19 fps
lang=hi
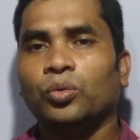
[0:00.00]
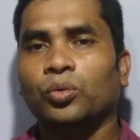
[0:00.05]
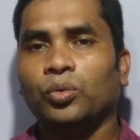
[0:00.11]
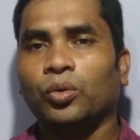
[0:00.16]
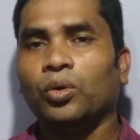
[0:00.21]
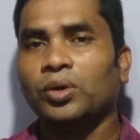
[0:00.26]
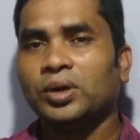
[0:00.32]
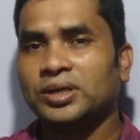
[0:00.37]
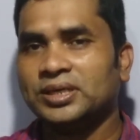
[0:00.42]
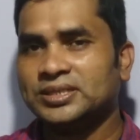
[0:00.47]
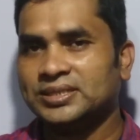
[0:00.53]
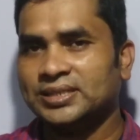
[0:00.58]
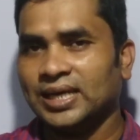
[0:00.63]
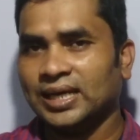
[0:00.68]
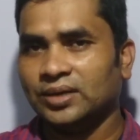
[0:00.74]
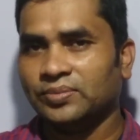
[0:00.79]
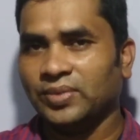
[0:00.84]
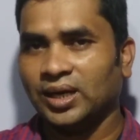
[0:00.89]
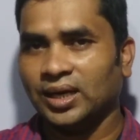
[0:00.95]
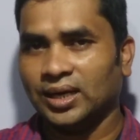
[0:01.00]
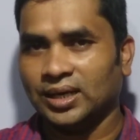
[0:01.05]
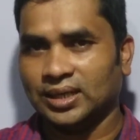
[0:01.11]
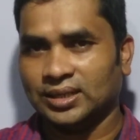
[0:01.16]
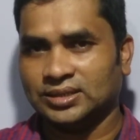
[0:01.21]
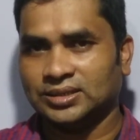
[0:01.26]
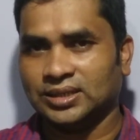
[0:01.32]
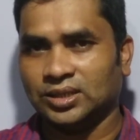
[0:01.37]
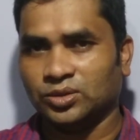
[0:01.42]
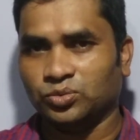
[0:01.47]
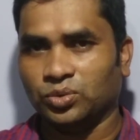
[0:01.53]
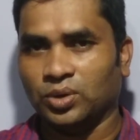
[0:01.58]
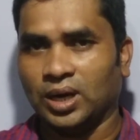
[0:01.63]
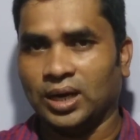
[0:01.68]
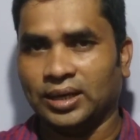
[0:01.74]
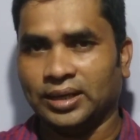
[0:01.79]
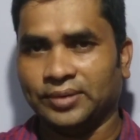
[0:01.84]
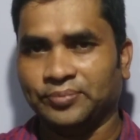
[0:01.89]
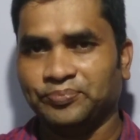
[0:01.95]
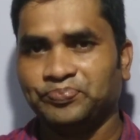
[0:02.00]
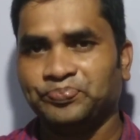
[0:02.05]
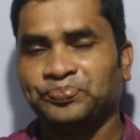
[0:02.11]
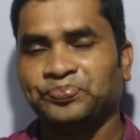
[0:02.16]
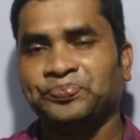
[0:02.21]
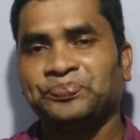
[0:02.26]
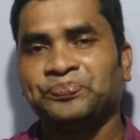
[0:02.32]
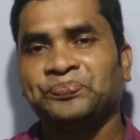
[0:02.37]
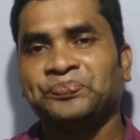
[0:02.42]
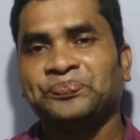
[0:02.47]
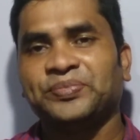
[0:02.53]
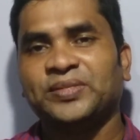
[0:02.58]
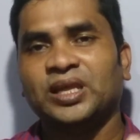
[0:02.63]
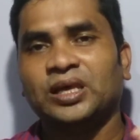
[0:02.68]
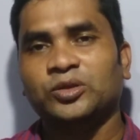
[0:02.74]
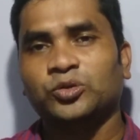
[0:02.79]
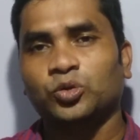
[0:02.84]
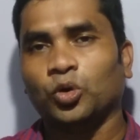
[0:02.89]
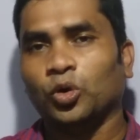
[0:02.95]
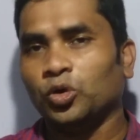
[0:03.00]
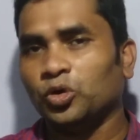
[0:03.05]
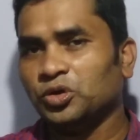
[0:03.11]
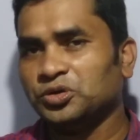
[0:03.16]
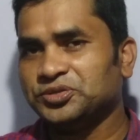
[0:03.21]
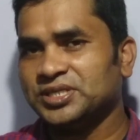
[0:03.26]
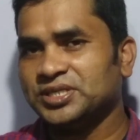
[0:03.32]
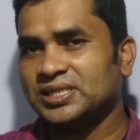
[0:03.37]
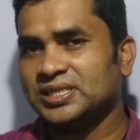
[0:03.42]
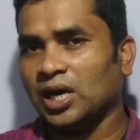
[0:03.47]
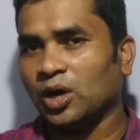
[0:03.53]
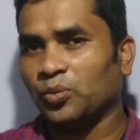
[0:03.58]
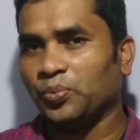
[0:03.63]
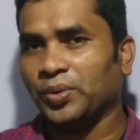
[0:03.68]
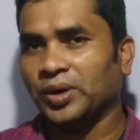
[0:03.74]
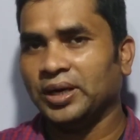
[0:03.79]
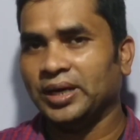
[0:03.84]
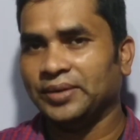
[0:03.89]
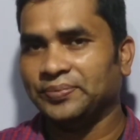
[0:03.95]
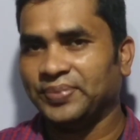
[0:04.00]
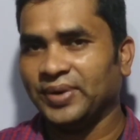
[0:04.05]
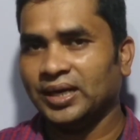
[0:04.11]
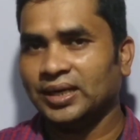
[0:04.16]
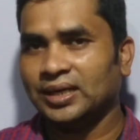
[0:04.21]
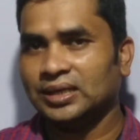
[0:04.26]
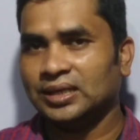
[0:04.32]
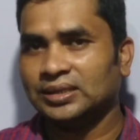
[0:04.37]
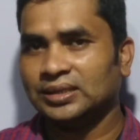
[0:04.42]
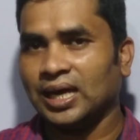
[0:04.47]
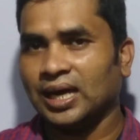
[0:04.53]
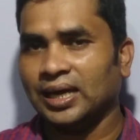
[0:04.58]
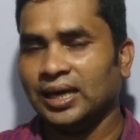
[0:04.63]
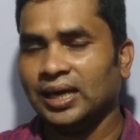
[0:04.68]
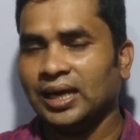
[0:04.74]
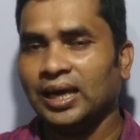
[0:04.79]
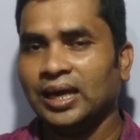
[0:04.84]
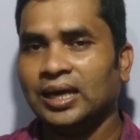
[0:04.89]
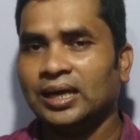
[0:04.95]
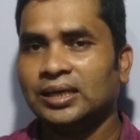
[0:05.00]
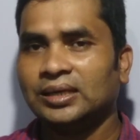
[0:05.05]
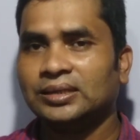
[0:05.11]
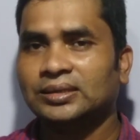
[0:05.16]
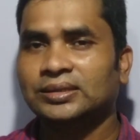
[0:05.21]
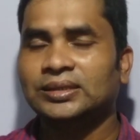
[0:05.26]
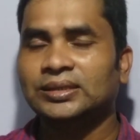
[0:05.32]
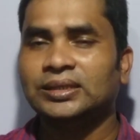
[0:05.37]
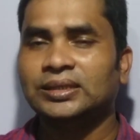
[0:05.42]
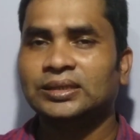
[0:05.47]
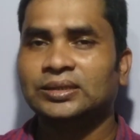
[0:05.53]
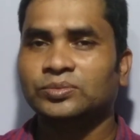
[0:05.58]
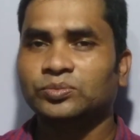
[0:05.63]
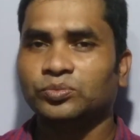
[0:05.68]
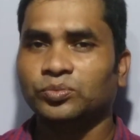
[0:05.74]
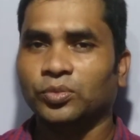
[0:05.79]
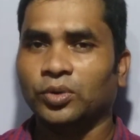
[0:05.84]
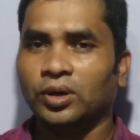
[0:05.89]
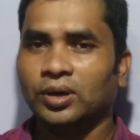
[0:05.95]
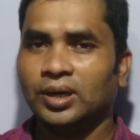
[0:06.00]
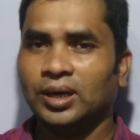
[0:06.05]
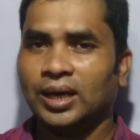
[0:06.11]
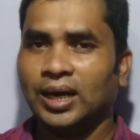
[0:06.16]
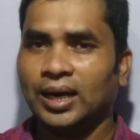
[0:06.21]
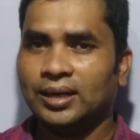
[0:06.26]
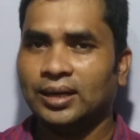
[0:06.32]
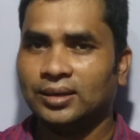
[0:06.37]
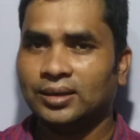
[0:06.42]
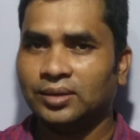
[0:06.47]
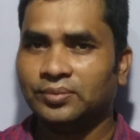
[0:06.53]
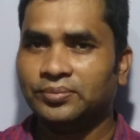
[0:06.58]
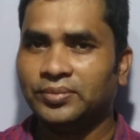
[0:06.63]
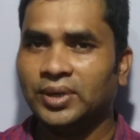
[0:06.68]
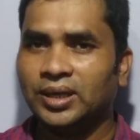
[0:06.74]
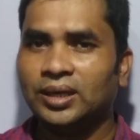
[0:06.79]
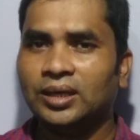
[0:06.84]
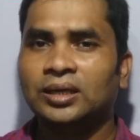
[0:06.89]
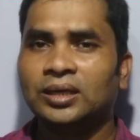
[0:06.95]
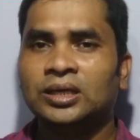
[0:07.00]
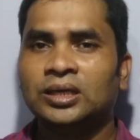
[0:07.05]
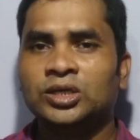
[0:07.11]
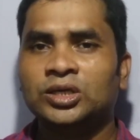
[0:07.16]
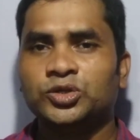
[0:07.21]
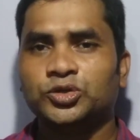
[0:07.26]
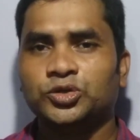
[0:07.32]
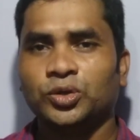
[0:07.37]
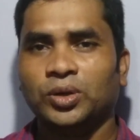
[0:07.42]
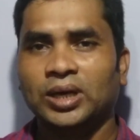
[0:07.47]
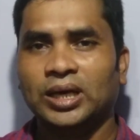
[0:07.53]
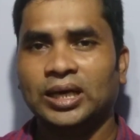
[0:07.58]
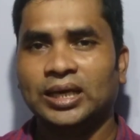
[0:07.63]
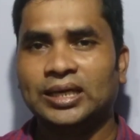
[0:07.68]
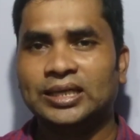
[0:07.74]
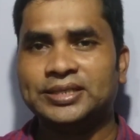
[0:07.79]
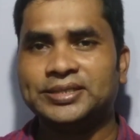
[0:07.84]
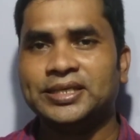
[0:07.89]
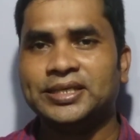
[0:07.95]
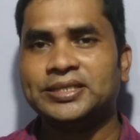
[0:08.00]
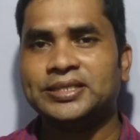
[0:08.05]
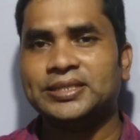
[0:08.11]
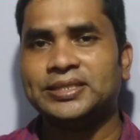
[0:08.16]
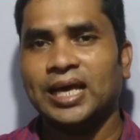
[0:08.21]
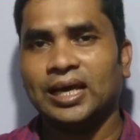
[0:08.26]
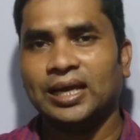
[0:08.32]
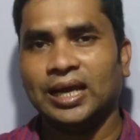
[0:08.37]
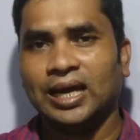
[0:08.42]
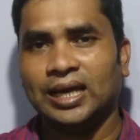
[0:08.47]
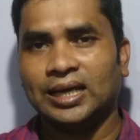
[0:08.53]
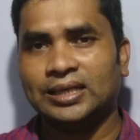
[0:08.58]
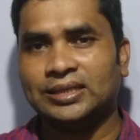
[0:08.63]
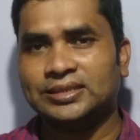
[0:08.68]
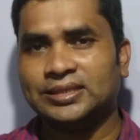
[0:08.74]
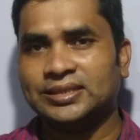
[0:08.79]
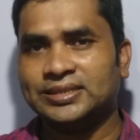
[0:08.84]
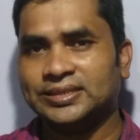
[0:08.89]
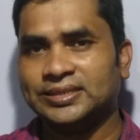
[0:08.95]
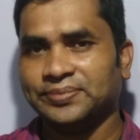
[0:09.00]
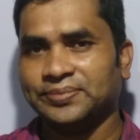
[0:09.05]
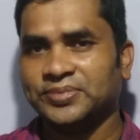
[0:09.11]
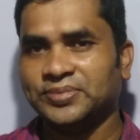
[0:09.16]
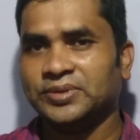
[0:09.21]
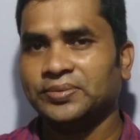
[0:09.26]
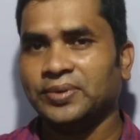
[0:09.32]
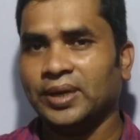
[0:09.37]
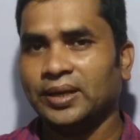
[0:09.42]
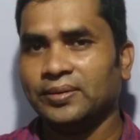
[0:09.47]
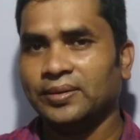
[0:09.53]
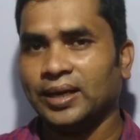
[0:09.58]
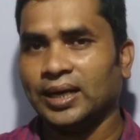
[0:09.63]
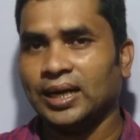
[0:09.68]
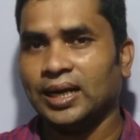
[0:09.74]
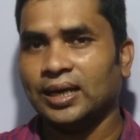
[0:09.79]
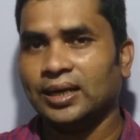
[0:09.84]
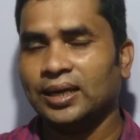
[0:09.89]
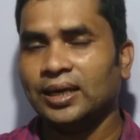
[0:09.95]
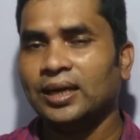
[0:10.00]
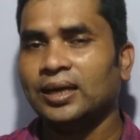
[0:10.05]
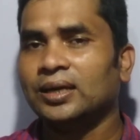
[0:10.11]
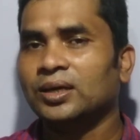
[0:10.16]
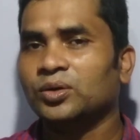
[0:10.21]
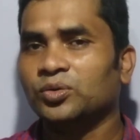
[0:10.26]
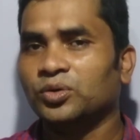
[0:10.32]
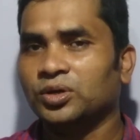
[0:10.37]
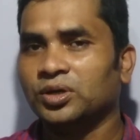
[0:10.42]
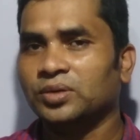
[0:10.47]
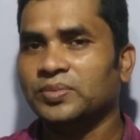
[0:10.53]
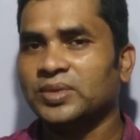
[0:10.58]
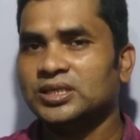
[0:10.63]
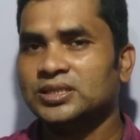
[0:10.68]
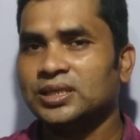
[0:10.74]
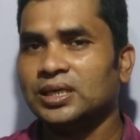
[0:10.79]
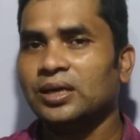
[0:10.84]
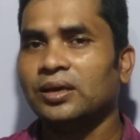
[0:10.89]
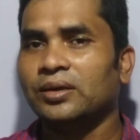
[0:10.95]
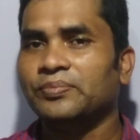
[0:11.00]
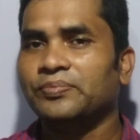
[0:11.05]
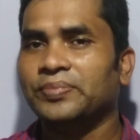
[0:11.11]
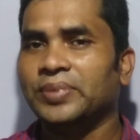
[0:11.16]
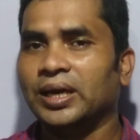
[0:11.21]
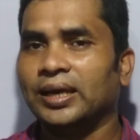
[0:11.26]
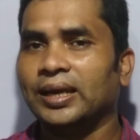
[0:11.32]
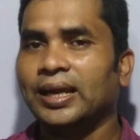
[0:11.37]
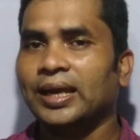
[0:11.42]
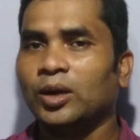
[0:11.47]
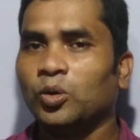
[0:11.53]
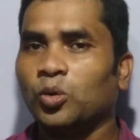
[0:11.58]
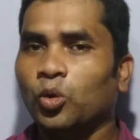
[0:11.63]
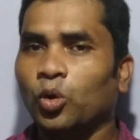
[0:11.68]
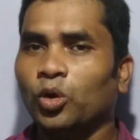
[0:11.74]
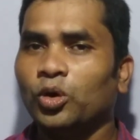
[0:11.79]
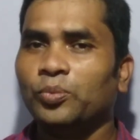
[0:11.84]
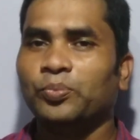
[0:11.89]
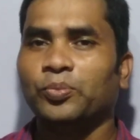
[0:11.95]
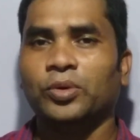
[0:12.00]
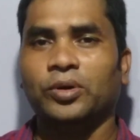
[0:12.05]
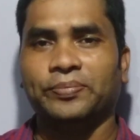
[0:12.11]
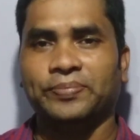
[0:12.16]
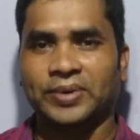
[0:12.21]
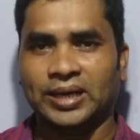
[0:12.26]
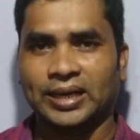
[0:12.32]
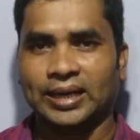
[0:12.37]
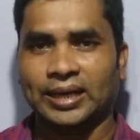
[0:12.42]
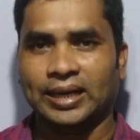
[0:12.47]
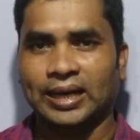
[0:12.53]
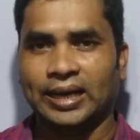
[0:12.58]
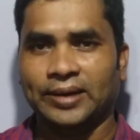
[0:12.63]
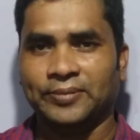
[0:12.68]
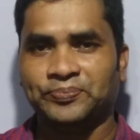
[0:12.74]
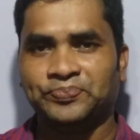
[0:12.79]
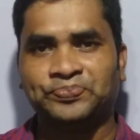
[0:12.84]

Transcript: वो किस साइड में कनेक्शन हुआ है ये दो ठो चीज़ का ऊपर डिपेंड करता है कि बॉयलर का ड्रम में जो एल एच एस और आर एच एस वाल लगा है उनमें से पहले कौन पॉप करेगा